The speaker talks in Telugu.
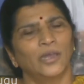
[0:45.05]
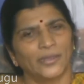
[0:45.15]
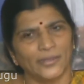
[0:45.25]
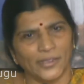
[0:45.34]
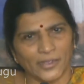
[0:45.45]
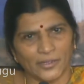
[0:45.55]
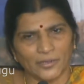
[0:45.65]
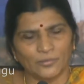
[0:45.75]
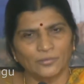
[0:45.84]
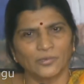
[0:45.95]

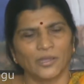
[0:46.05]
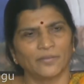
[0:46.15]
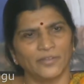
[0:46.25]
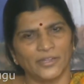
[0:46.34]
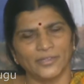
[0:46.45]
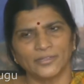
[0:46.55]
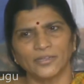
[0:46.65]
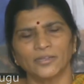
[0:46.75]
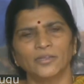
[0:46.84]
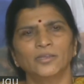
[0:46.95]
అన్యాయాలు
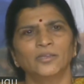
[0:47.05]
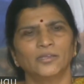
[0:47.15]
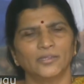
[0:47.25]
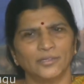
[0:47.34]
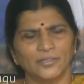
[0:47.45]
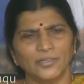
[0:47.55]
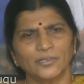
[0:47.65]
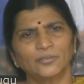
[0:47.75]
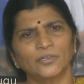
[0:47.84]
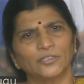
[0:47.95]
అవినీతి ఇదంతా
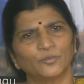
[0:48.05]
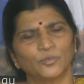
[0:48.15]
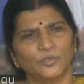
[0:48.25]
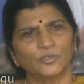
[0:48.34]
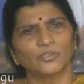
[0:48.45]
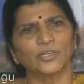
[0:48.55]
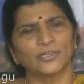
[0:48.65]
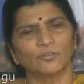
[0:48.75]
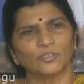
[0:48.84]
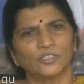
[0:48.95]
కూడా అతను పుట్టుకతో
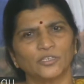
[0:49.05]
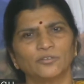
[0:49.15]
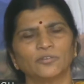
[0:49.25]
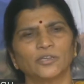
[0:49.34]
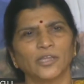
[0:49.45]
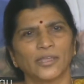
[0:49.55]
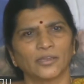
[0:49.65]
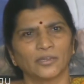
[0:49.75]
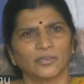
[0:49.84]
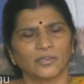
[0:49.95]
ఆయనకు వచ్చినటువంటి
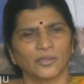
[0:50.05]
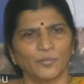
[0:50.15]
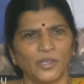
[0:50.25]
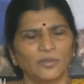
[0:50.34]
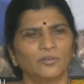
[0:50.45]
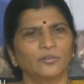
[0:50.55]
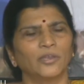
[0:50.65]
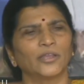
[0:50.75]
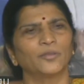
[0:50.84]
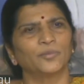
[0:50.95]
ఆయన ఎంఏలోనో
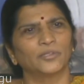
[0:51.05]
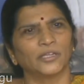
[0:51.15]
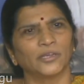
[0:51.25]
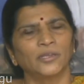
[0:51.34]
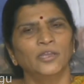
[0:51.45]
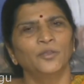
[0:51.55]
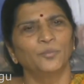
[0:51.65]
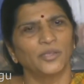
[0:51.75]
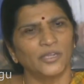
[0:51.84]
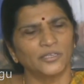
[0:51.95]
లేకపోతే
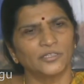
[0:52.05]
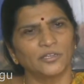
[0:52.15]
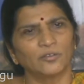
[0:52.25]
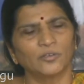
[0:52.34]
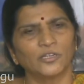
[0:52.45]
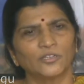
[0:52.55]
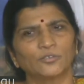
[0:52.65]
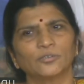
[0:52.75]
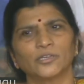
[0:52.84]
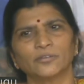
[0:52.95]
పిహెచ్డీలో
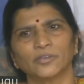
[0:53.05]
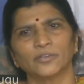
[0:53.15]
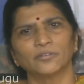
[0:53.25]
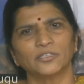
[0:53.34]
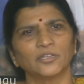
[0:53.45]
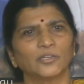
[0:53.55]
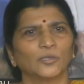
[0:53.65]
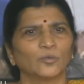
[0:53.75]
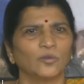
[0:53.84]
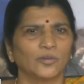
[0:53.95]
నేర్చుకున్నటువంటి విద్యలోనో
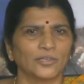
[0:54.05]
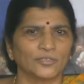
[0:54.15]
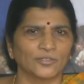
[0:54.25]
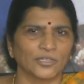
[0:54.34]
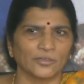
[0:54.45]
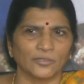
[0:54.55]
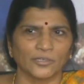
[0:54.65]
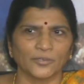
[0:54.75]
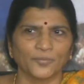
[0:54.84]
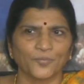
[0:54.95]
అనుకోవాల్సి వస్తూ ఉంది